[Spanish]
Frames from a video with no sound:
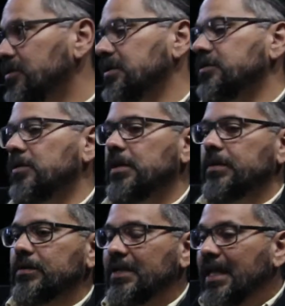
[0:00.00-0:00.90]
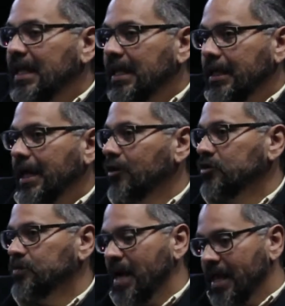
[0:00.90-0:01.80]
de esos libros. Y a
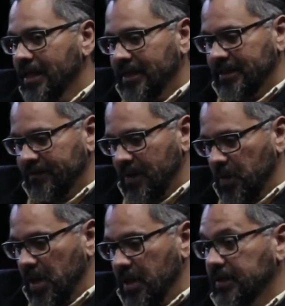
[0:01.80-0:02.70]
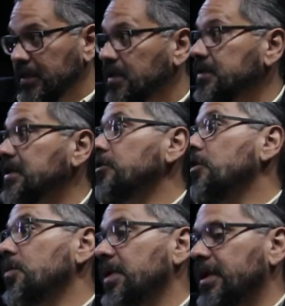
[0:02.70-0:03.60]
los padres de familia que tienen esa
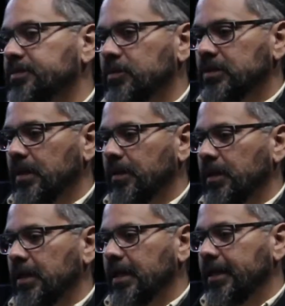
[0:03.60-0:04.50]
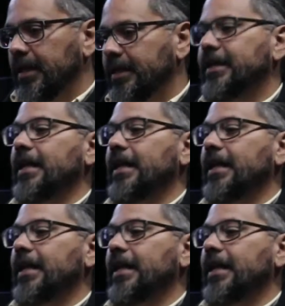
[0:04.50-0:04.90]
enorme responsabilidad de